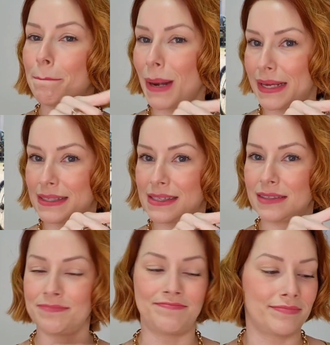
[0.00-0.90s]

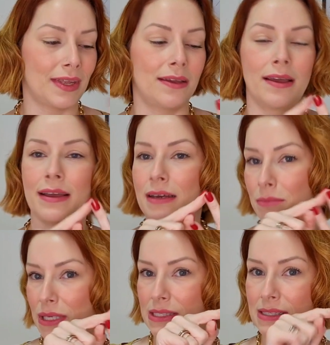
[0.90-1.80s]
Blazer,
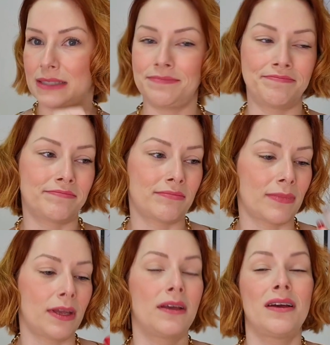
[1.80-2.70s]
camisa,
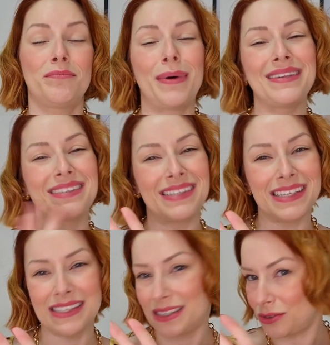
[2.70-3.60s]

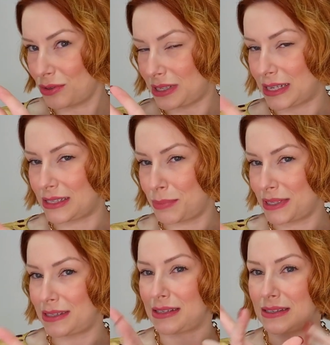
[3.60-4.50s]
precisa, não sei se
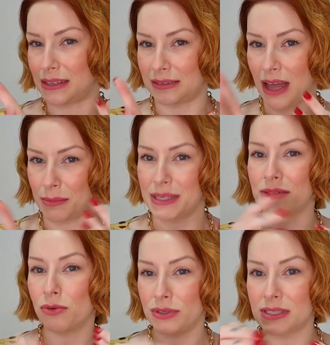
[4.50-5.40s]
precisa, tá? Mas
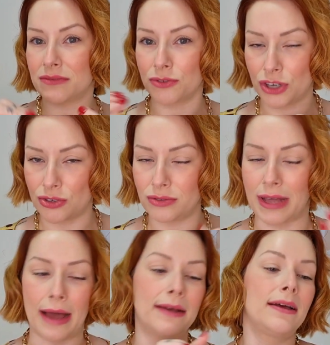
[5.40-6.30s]
são coisas que vão te
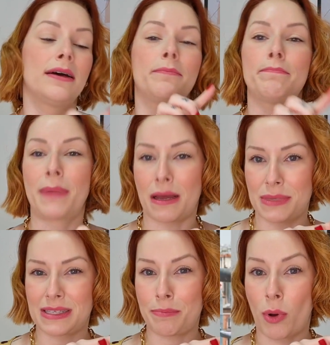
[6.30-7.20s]
ajudar.
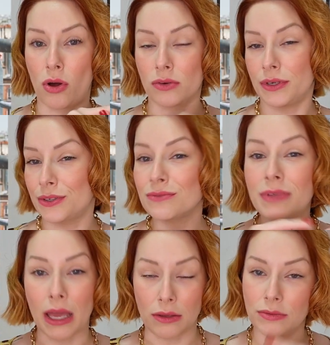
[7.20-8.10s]
Camisa polo eu não
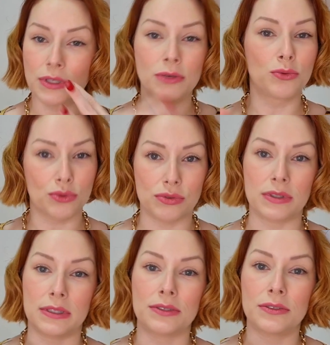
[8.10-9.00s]
tenho e eu uso,
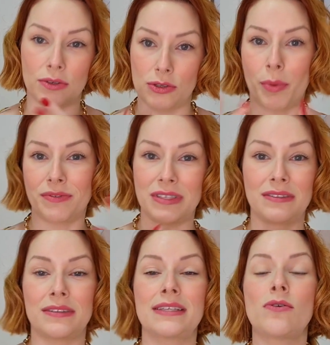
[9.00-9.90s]
entendeu? Então é só pra você
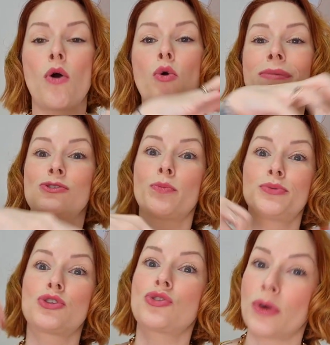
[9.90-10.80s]
entender que são algumas
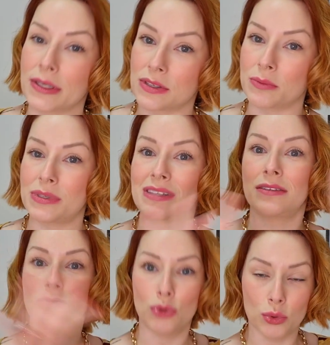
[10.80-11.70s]
opções, você não precisa
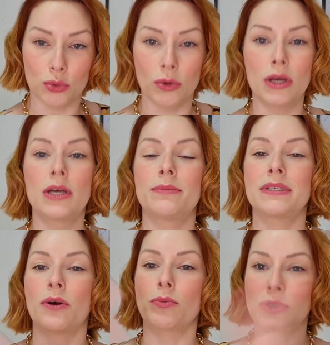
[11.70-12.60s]
ter tudo,
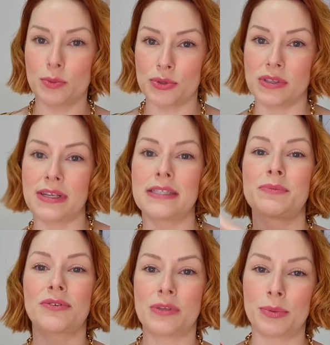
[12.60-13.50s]
mas algumas opções
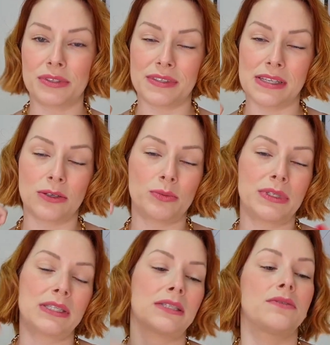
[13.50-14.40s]
dessas para você poder fazer essa
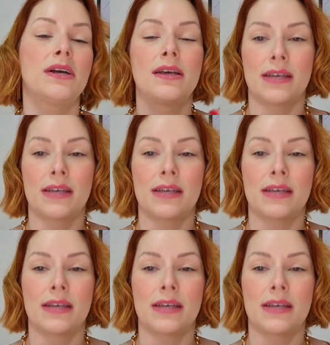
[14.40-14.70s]
combinação.